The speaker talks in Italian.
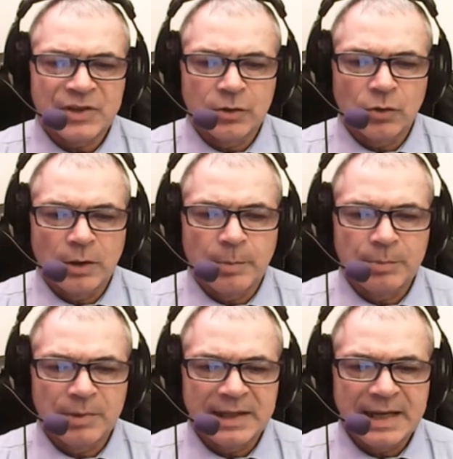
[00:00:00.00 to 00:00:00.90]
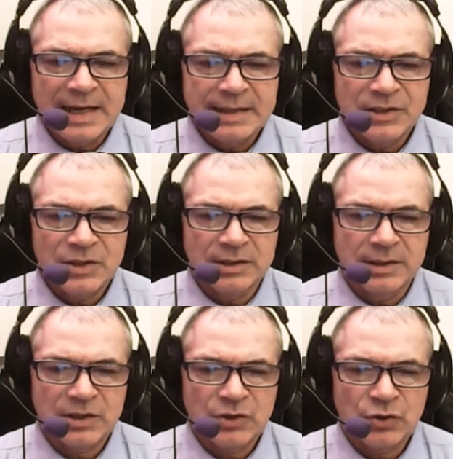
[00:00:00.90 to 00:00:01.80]
facendo le proprie analisi
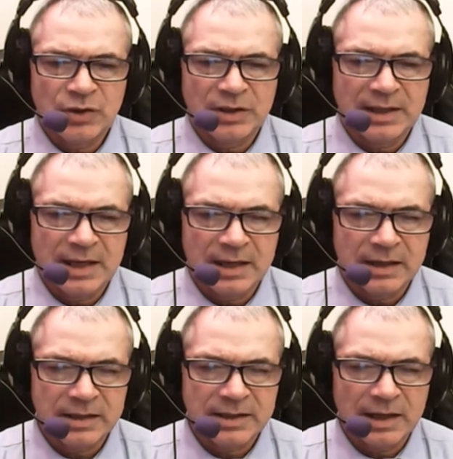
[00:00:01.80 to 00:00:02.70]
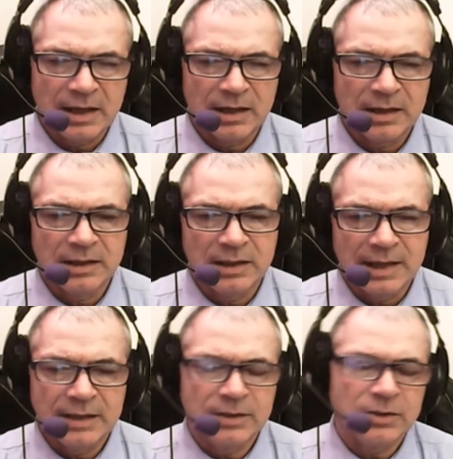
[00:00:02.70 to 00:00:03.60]
della società che sta
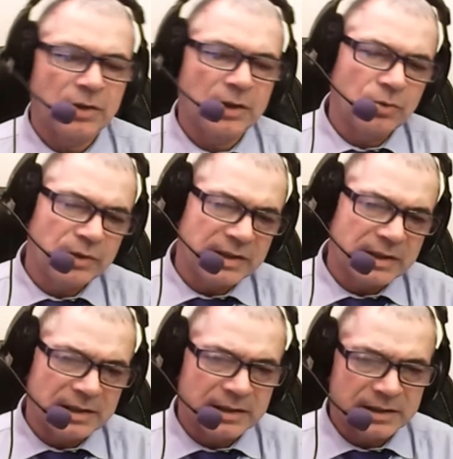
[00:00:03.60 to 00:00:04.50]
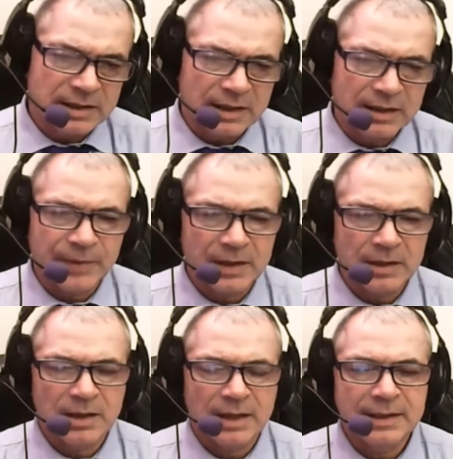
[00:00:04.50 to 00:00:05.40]
criticando e lui eh, sta mh, mm,
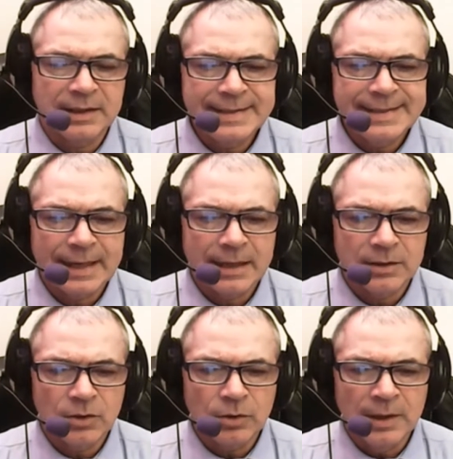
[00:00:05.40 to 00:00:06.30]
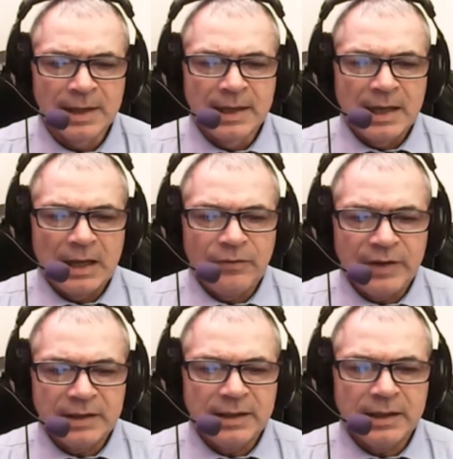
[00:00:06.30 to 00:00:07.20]
analizzando, eh,
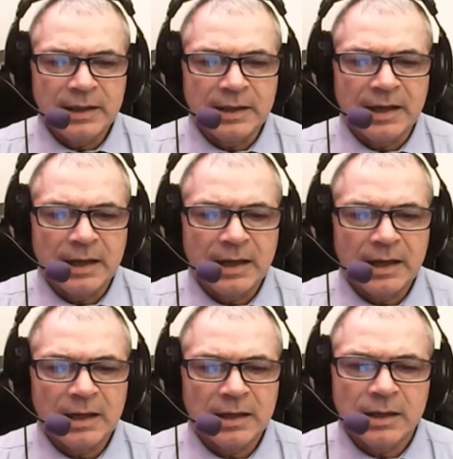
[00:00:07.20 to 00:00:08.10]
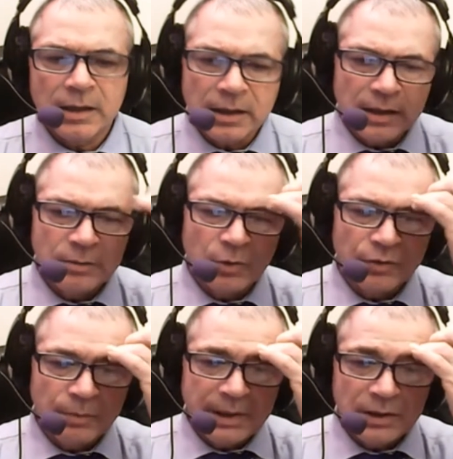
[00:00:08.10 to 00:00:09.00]
vede che eh, il
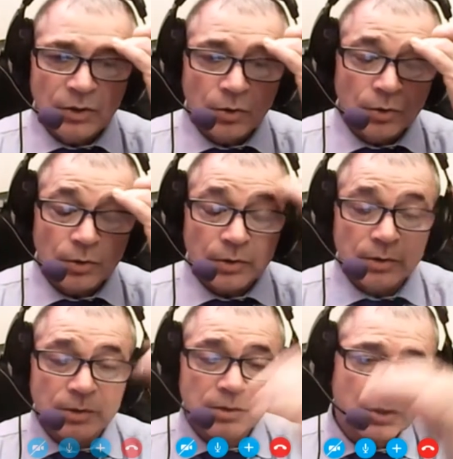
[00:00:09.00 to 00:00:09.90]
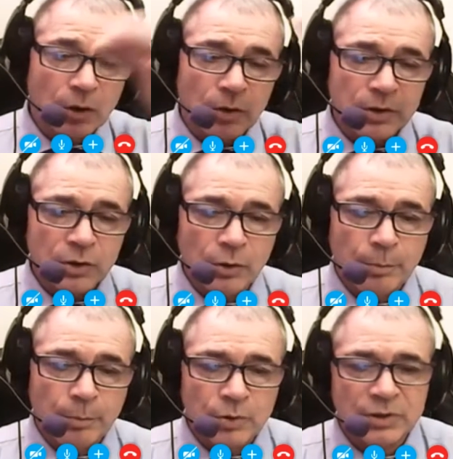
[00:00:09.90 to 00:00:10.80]
movimento oh, storico
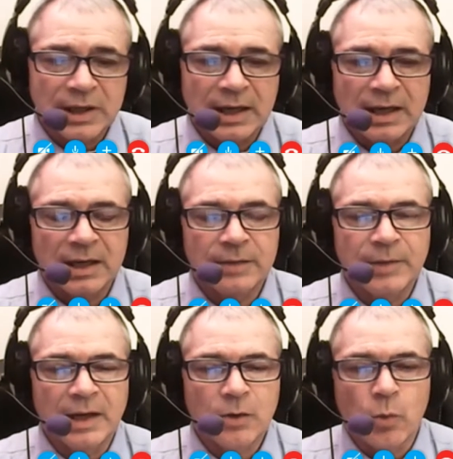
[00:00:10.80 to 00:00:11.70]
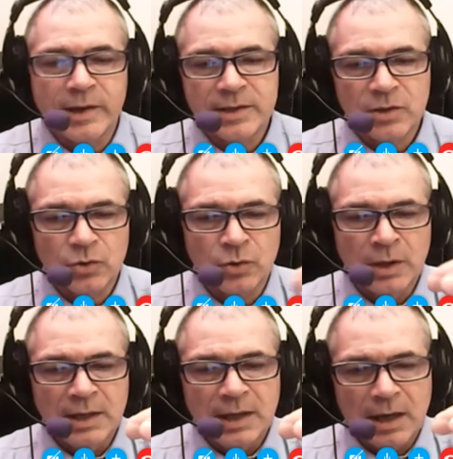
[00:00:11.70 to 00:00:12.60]
porta a, a, questo,
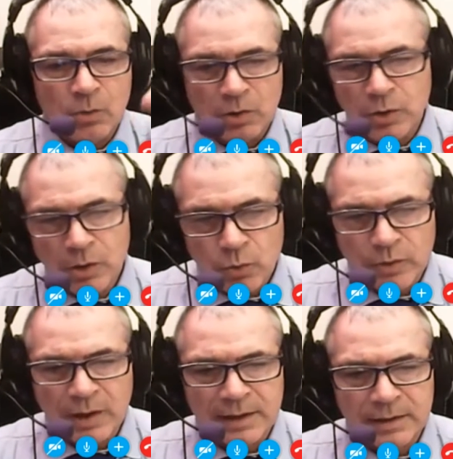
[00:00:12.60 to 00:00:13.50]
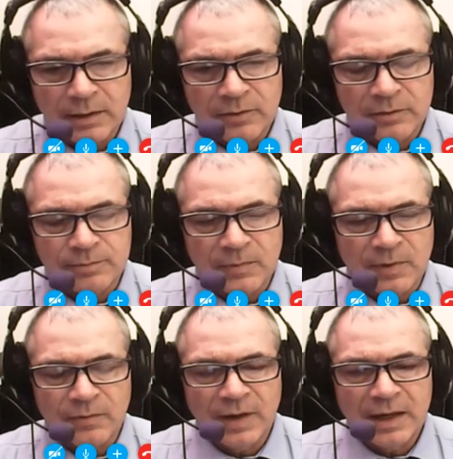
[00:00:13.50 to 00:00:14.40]
a quello che lui ha,
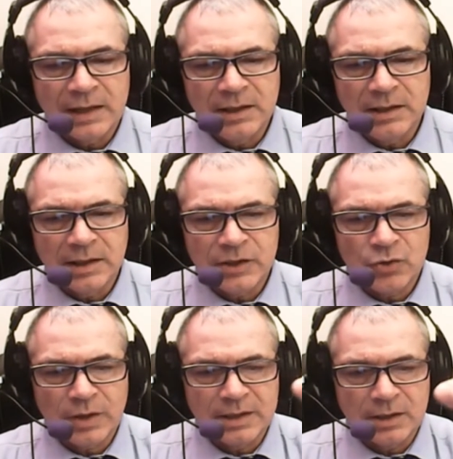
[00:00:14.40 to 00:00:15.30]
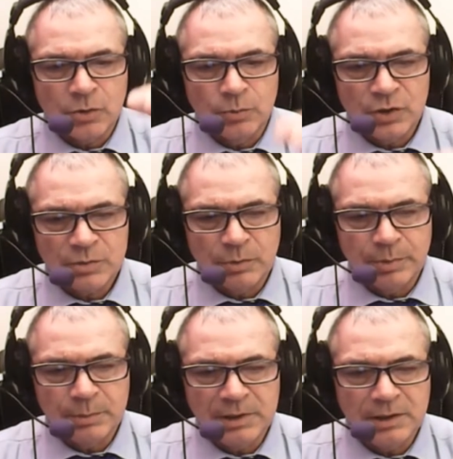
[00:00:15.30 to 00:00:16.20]
va a dire, cioè dal comunismo
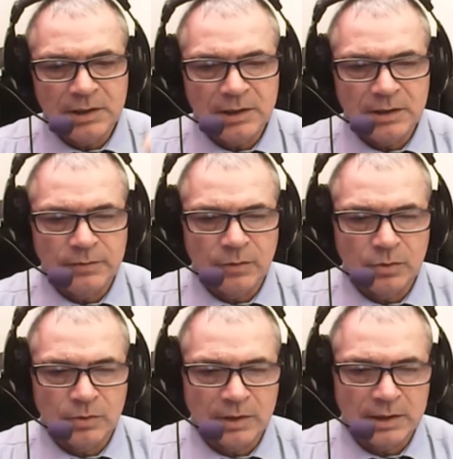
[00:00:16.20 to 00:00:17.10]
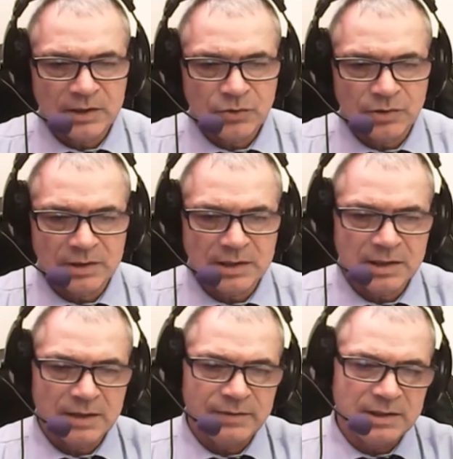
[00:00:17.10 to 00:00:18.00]
primitivo alla società
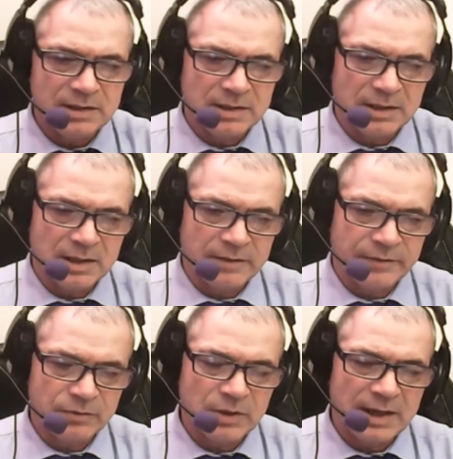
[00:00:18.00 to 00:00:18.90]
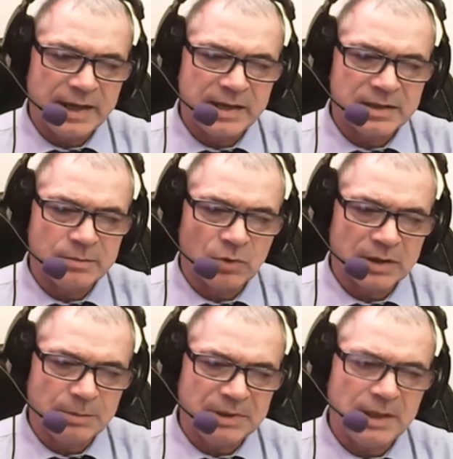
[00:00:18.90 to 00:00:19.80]
schiavistica, al feudalesimo,
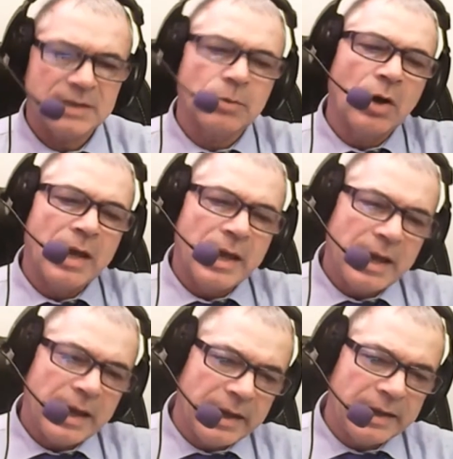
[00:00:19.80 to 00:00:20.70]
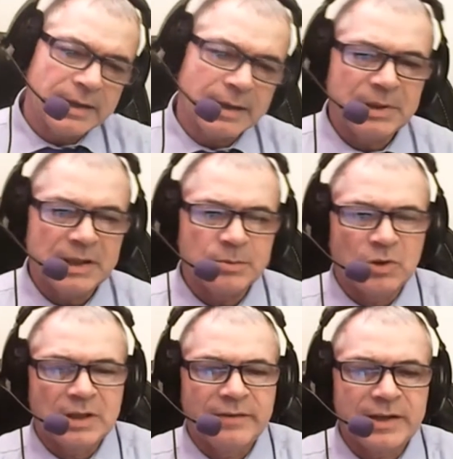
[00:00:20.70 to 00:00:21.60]
al capitalismo e il capitalismo
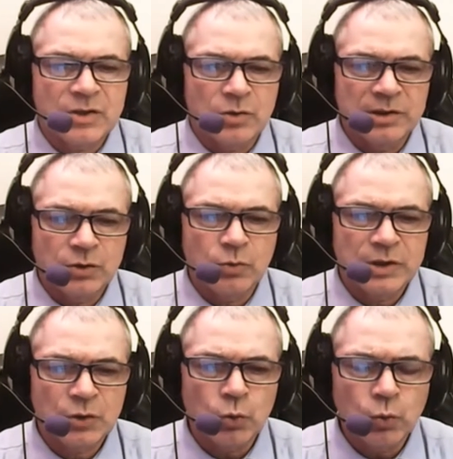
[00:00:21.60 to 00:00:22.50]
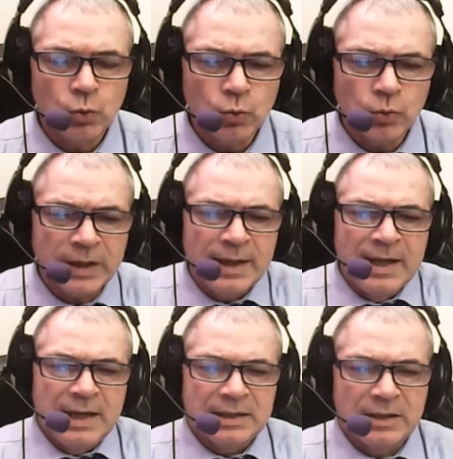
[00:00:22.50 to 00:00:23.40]
attraverso le sue strutture,
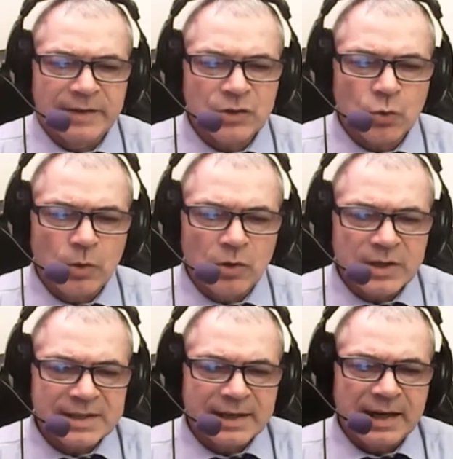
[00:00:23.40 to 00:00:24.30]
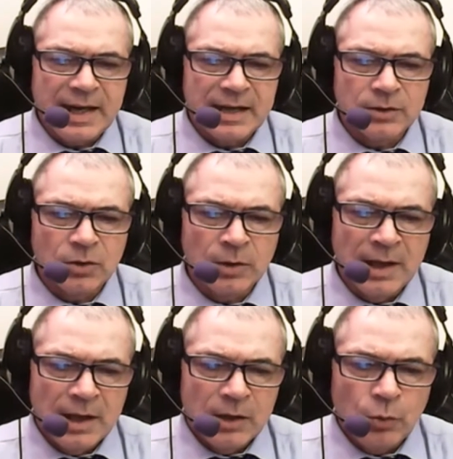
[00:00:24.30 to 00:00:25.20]
attraverso quello che sta creando,
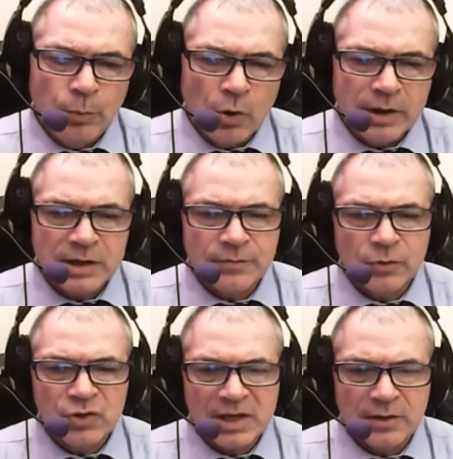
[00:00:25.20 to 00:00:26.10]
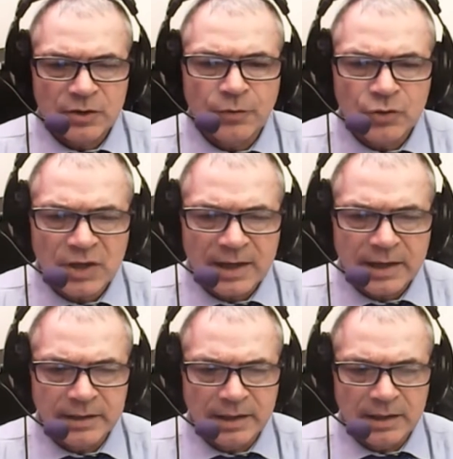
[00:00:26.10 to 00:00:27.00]
non può che sfogia-
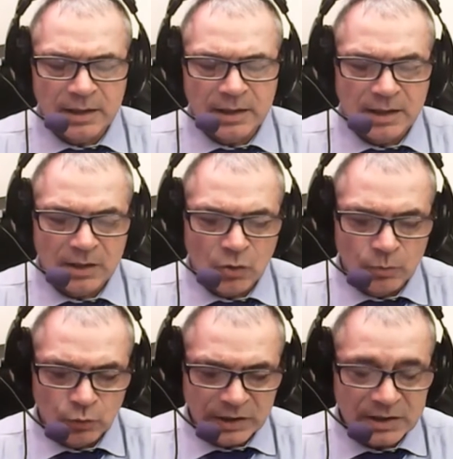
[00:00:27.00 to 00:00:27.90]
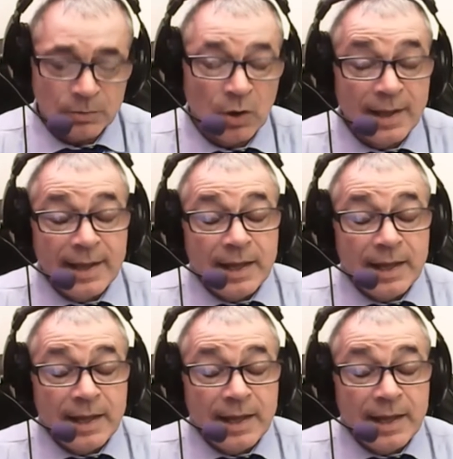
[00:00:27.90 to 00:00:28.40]
sfociare nel eh, comunismo.